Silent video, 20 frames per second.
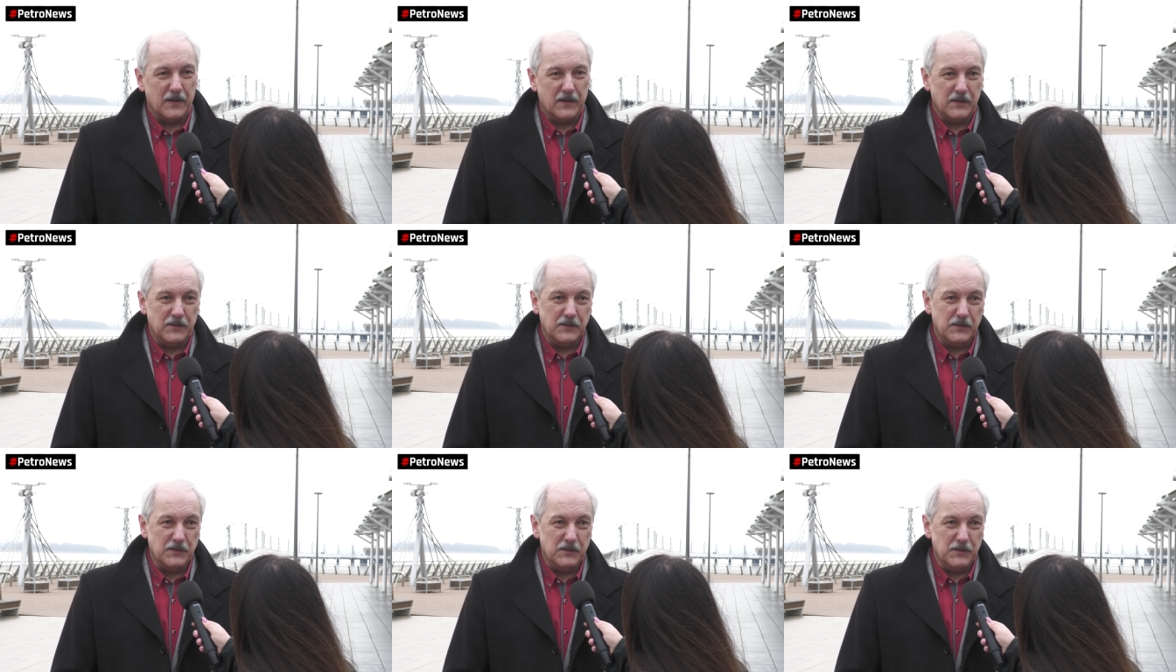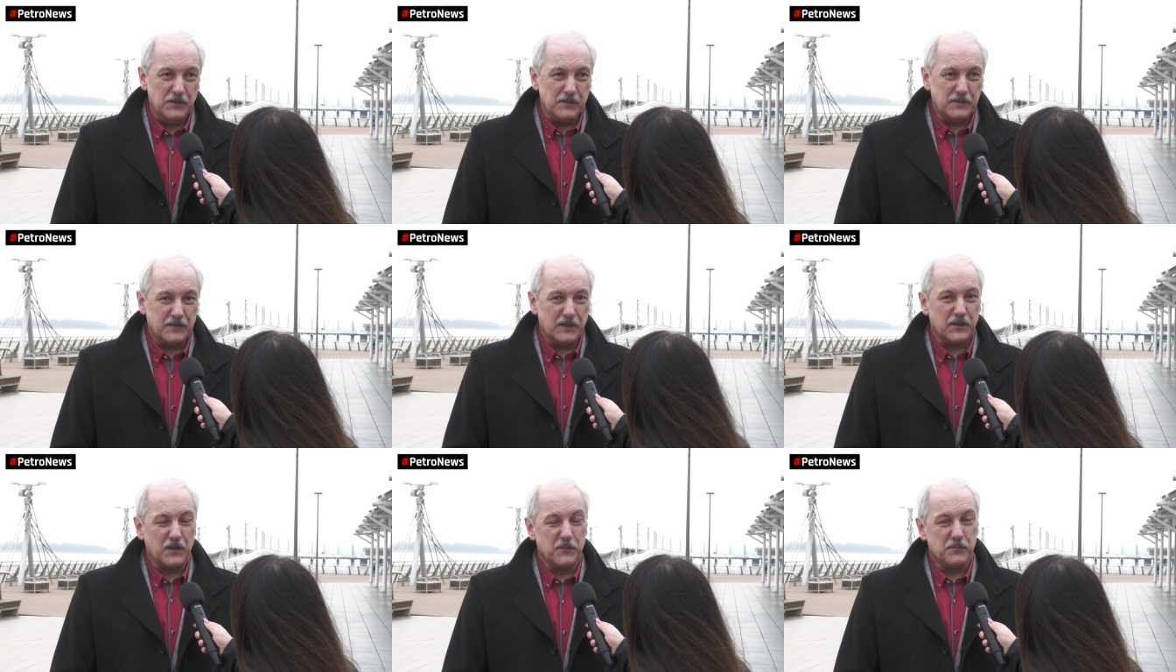I
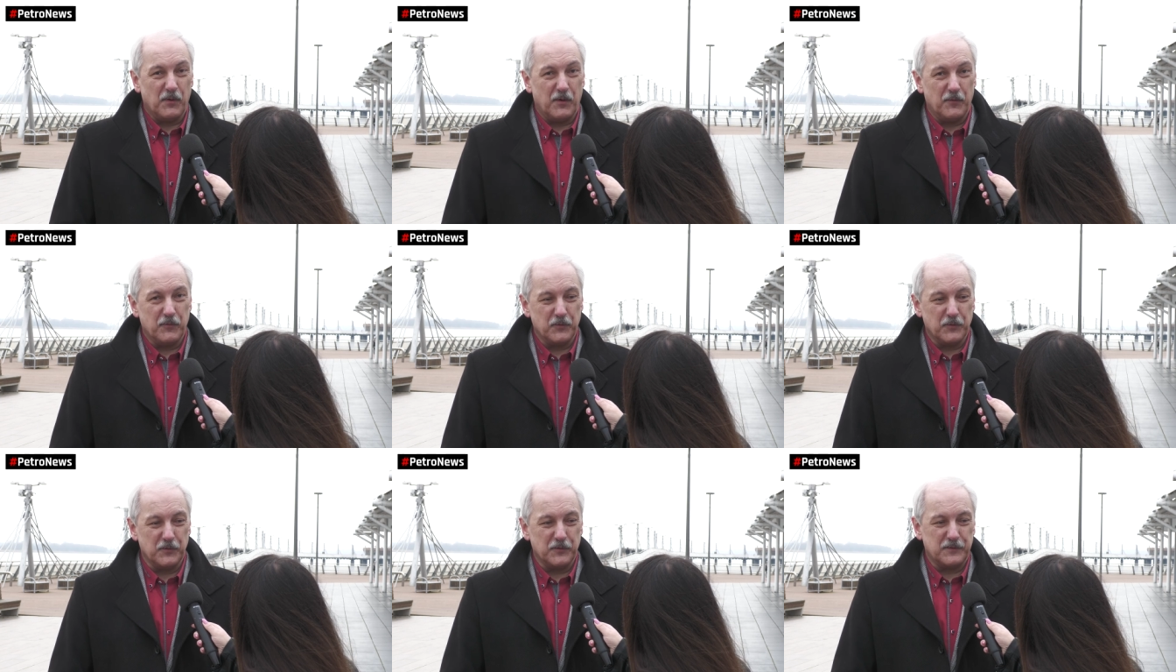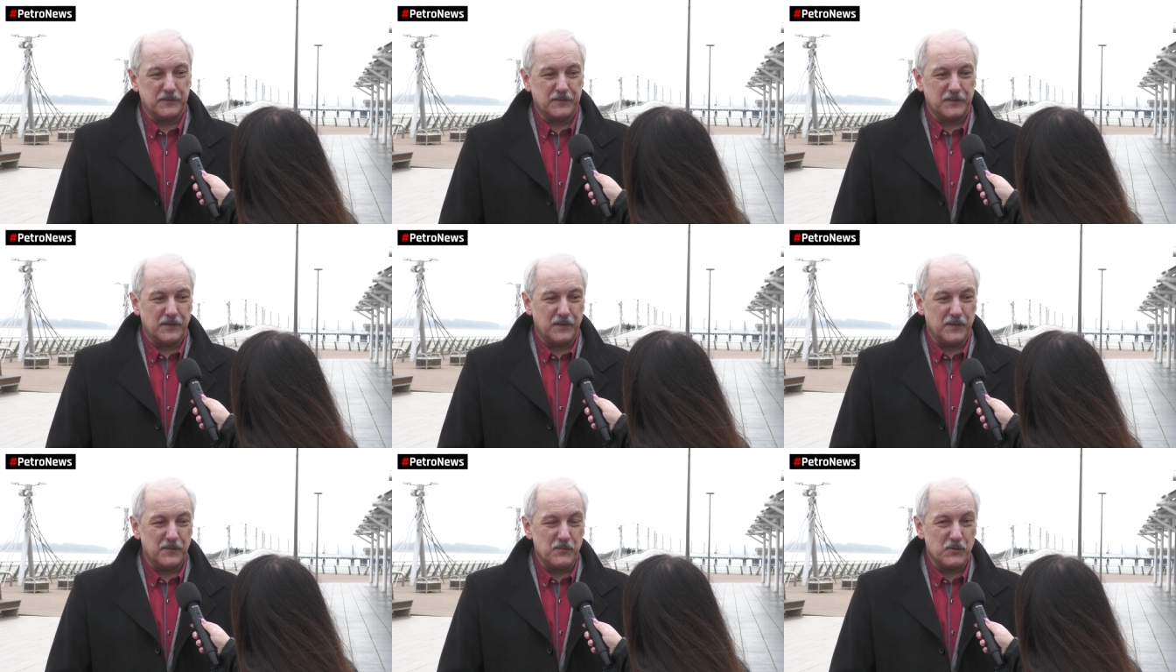taki powrót
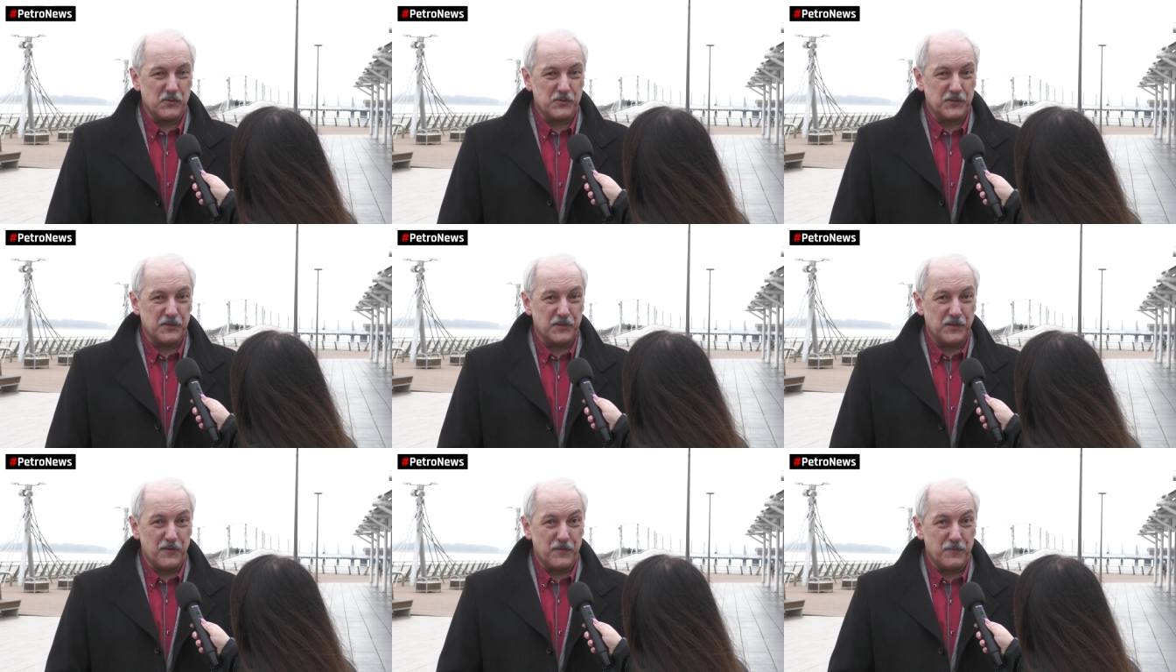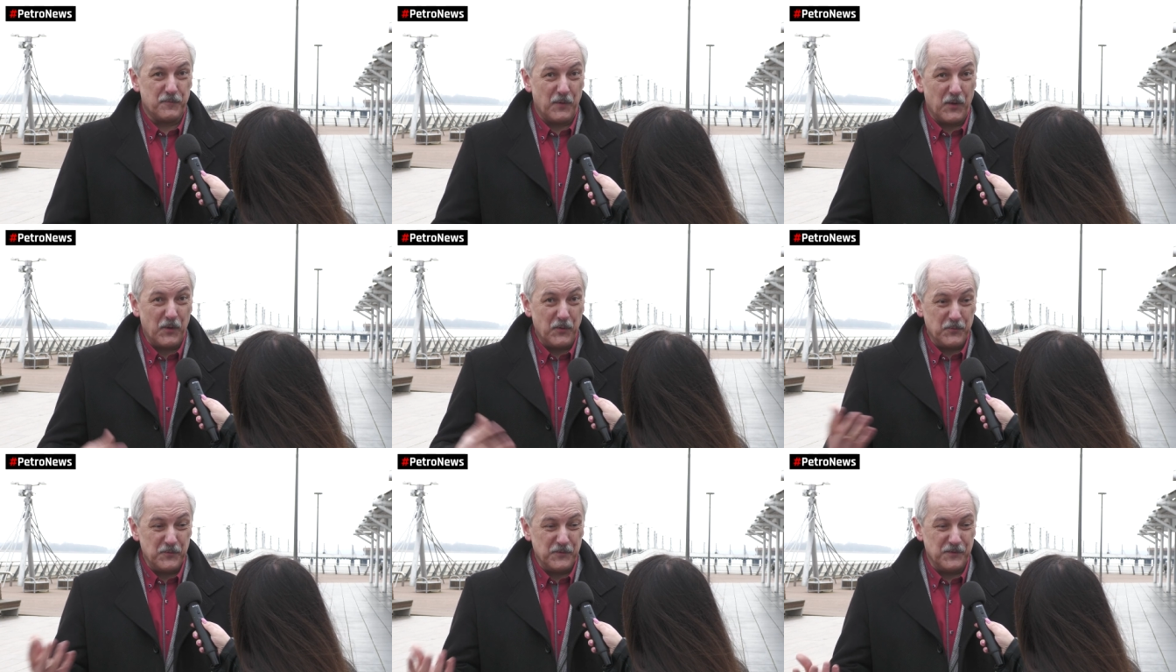y, może nie w
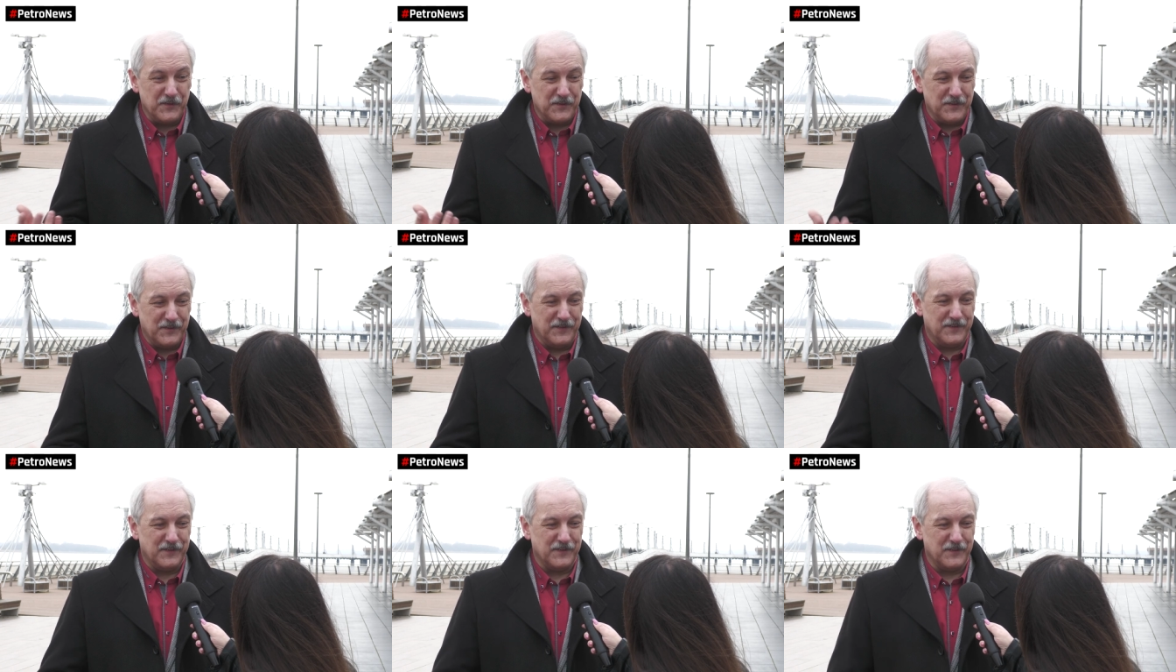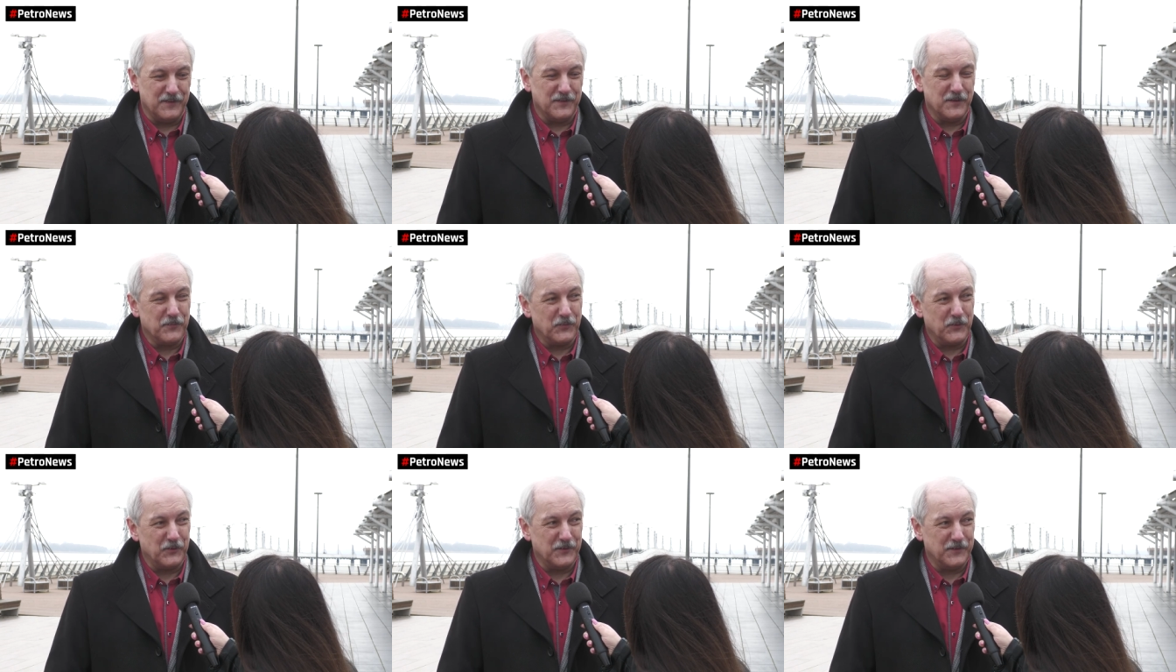pełni y,
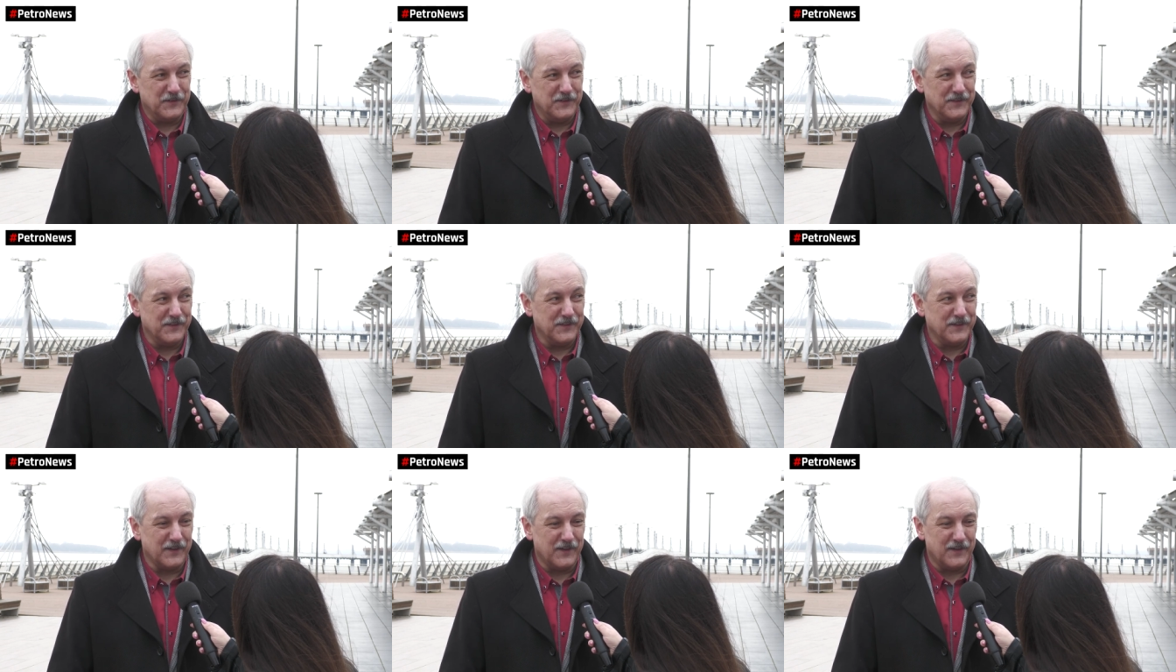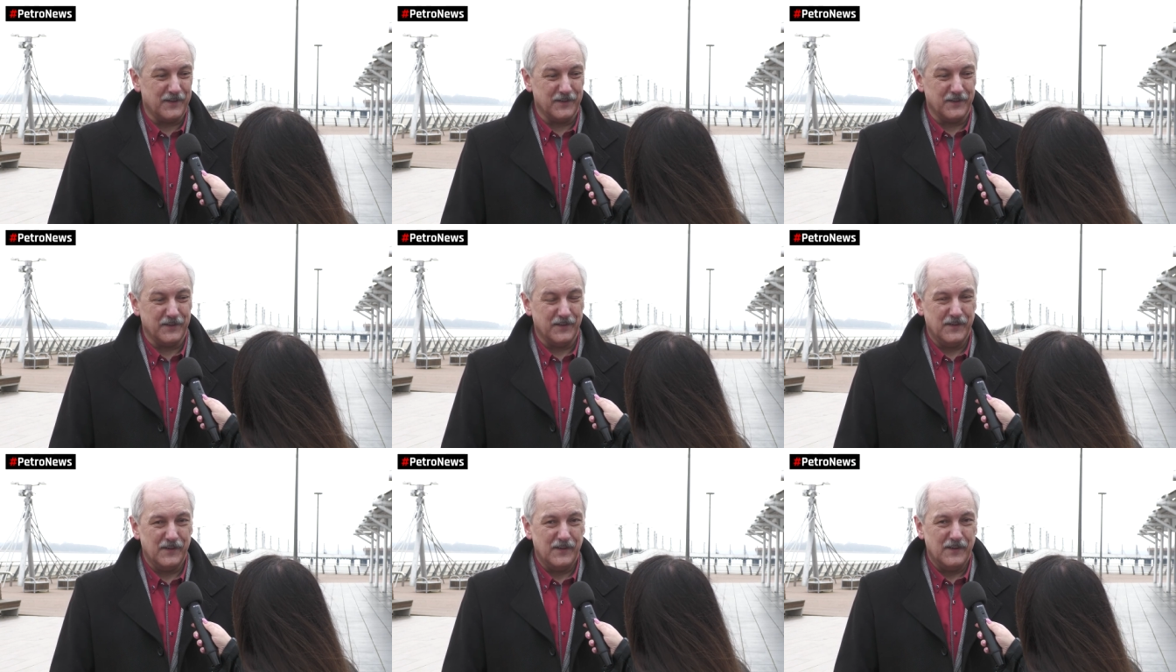do polityki,
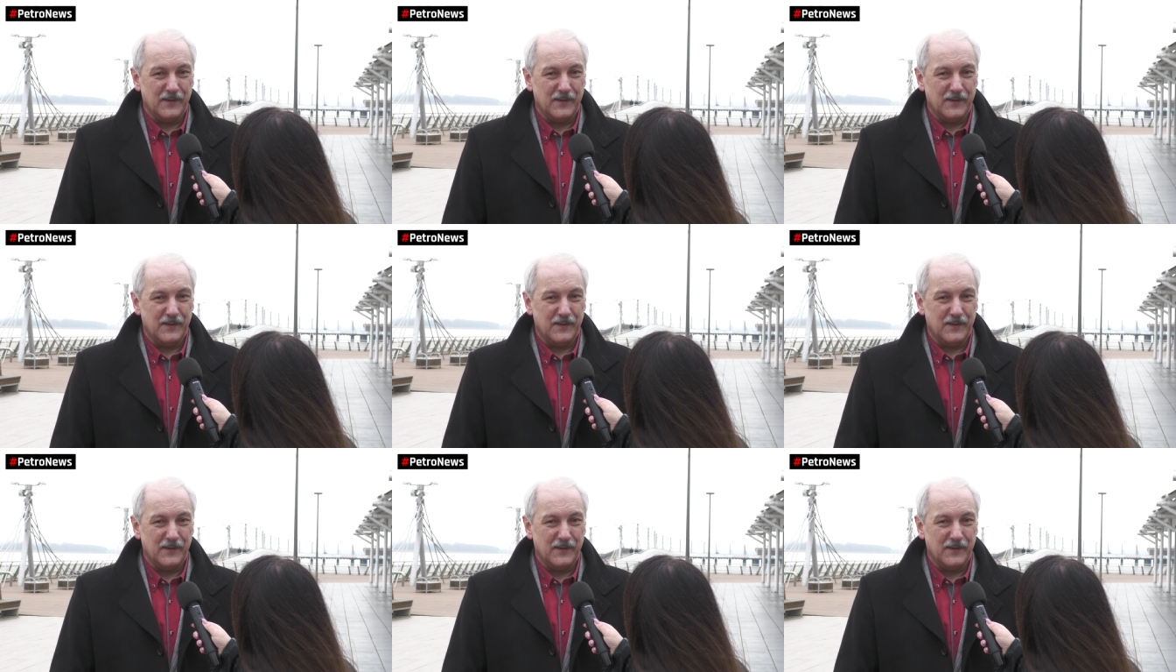ale,